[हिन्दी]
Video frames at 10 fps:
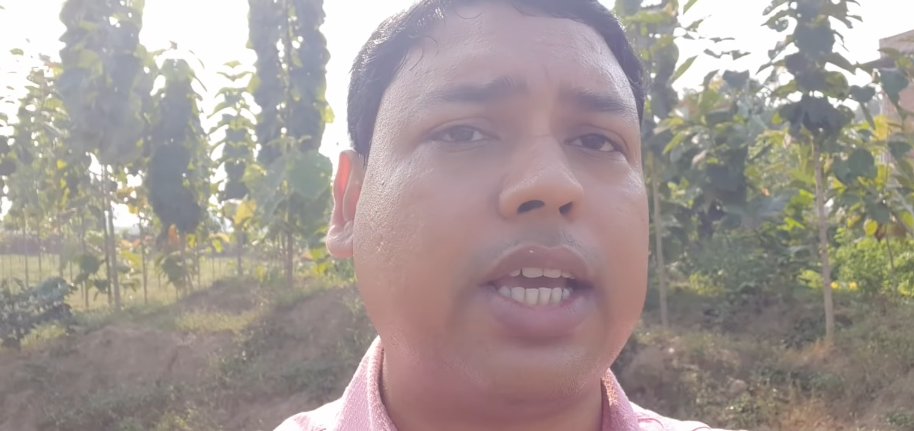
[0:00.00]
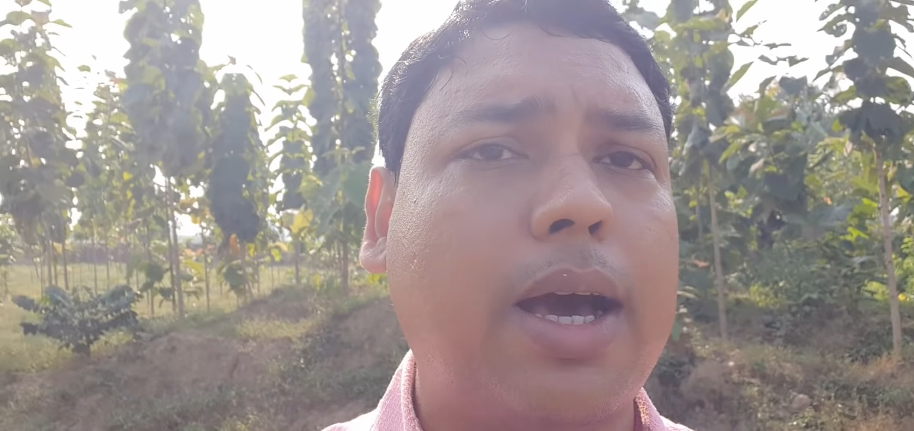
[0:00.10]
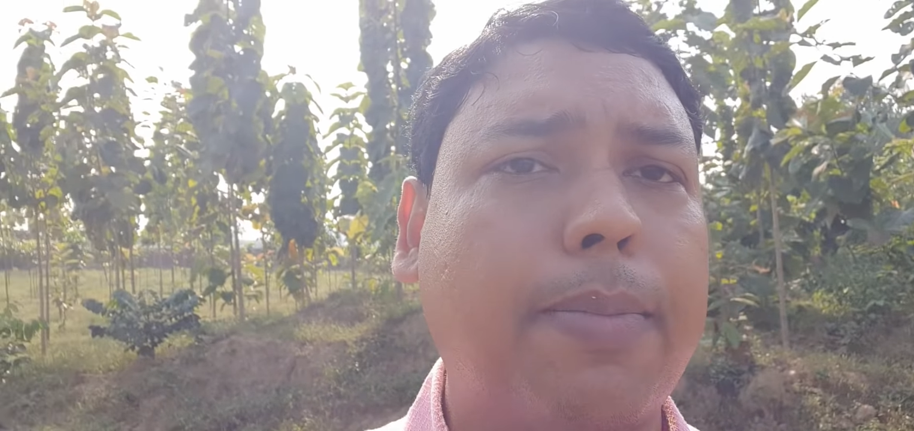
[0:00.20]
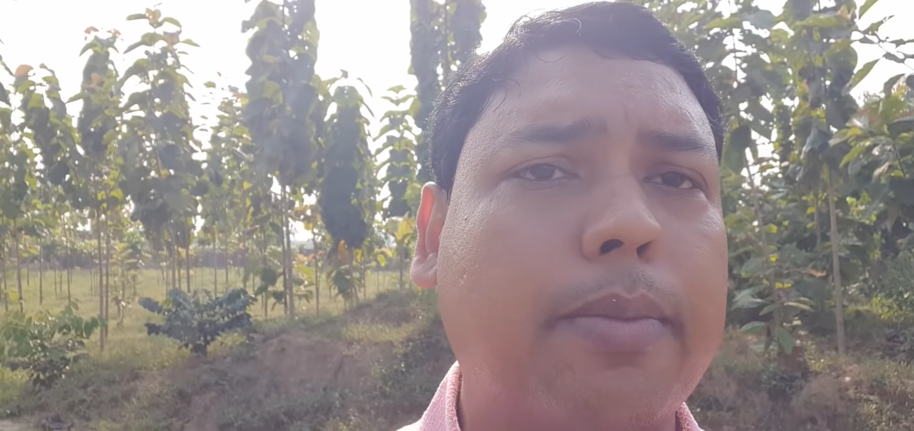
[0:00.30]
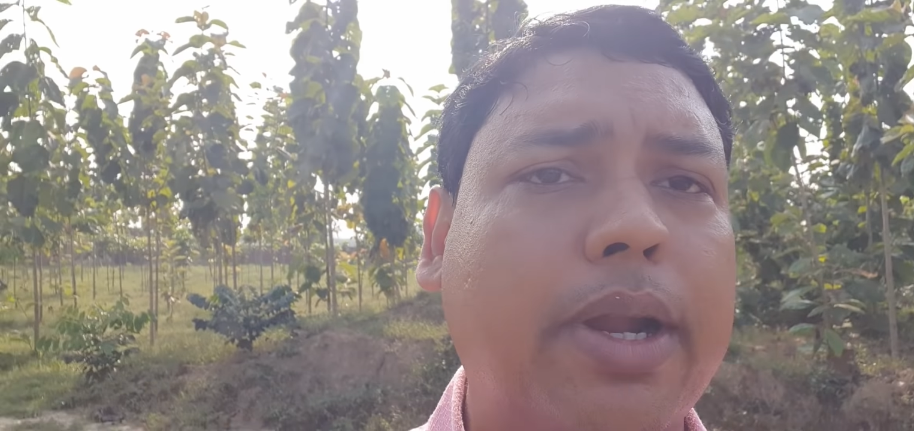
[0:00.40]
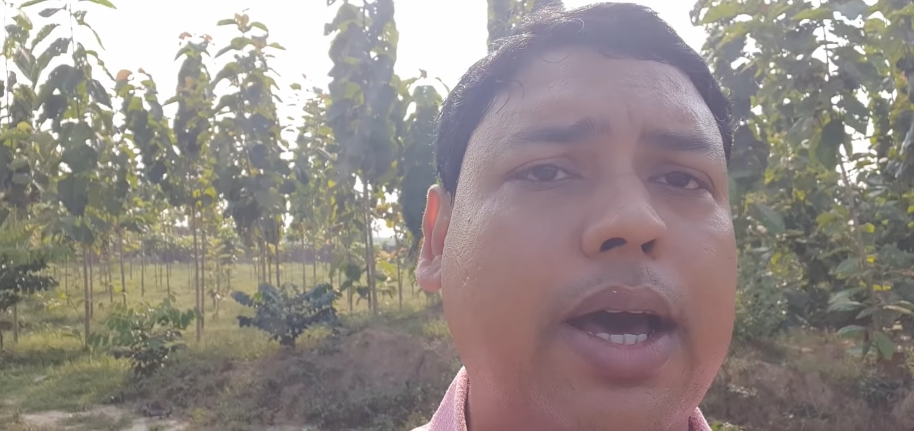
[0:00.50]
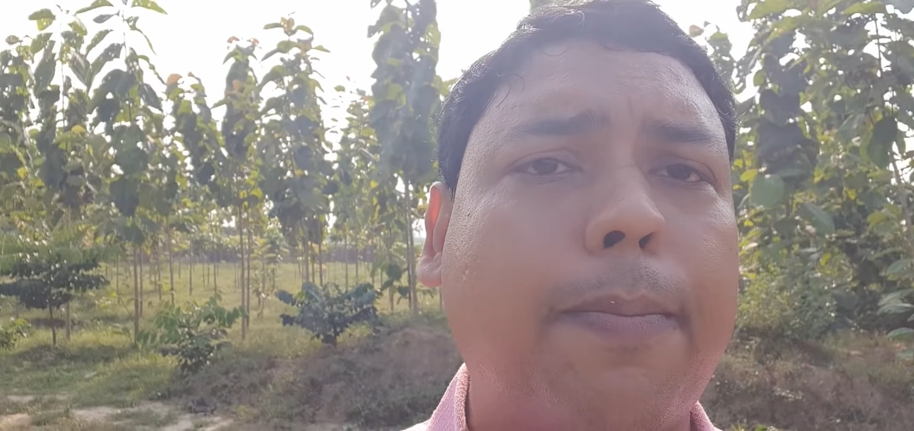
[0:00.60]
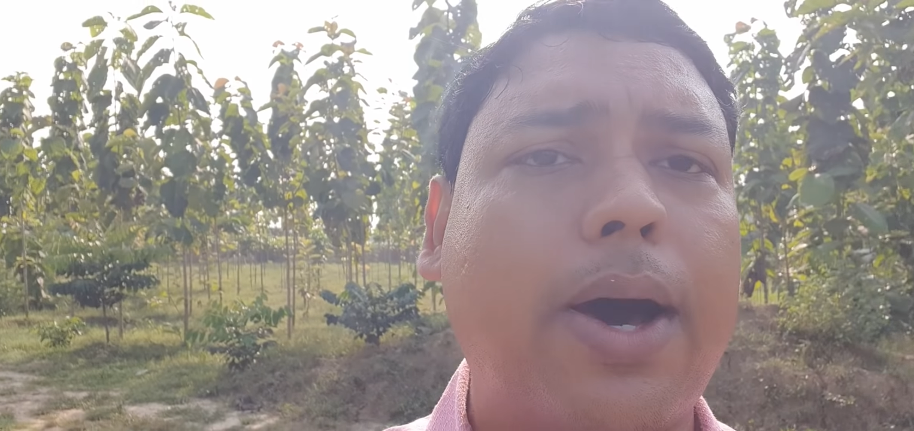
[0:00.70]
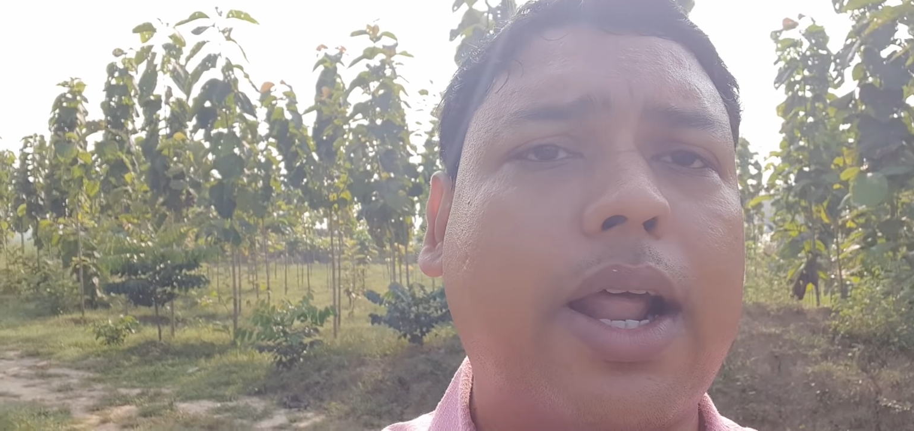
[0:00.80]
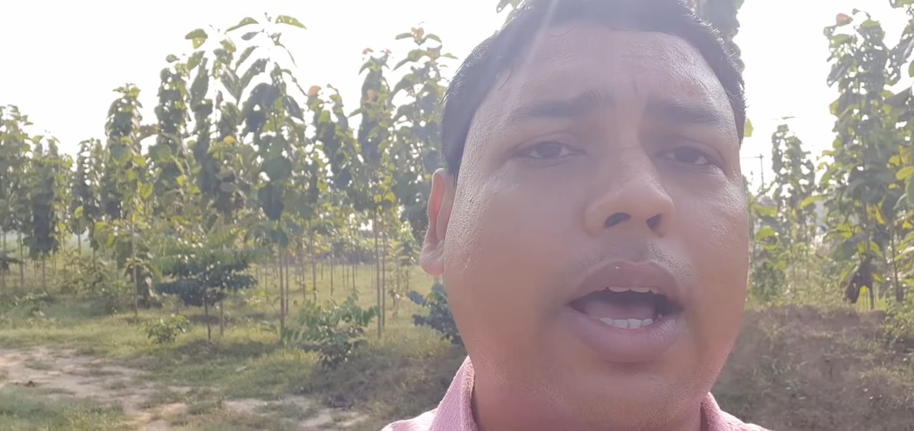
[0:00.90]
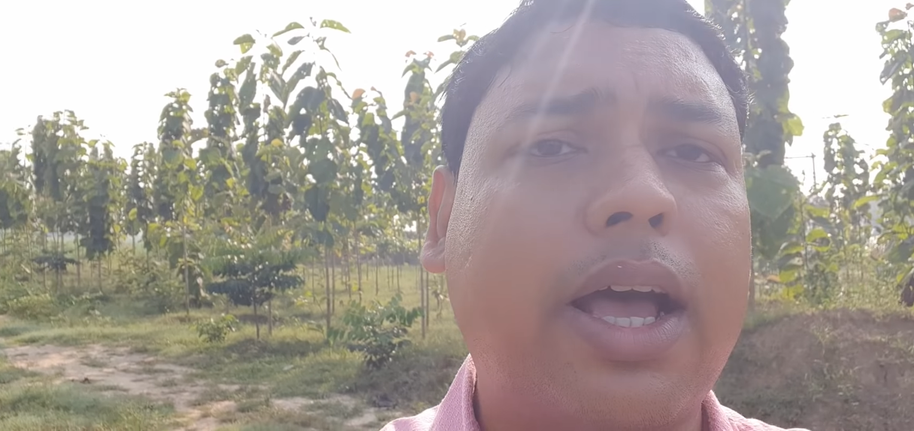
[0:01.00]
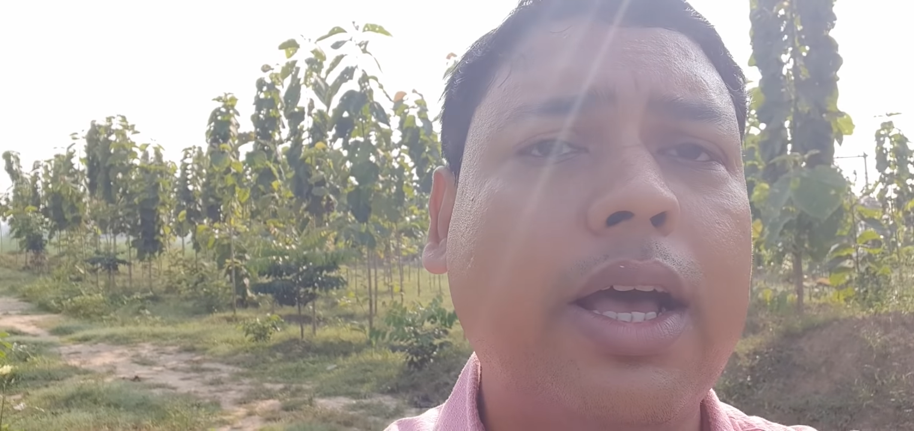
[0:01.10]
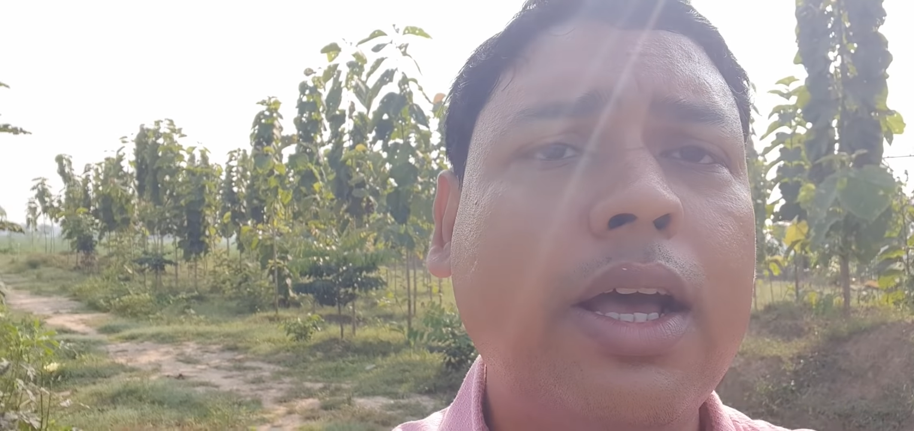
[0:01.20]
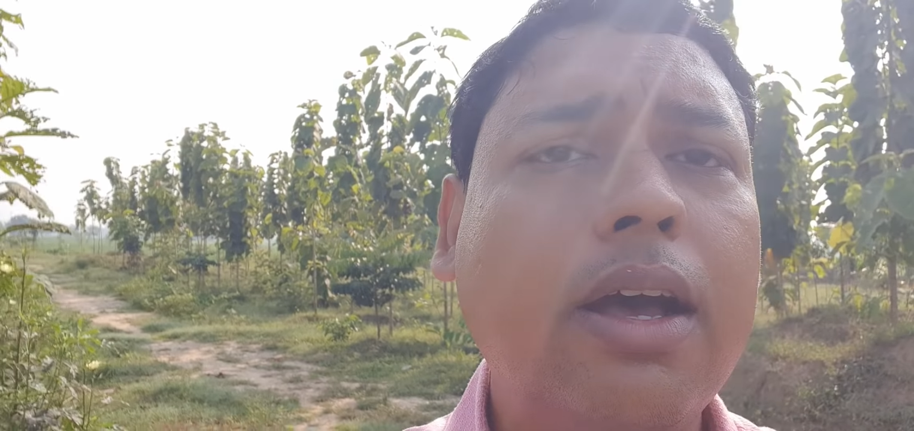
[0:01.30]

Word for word: कि यहाँ पर बना पा रहा है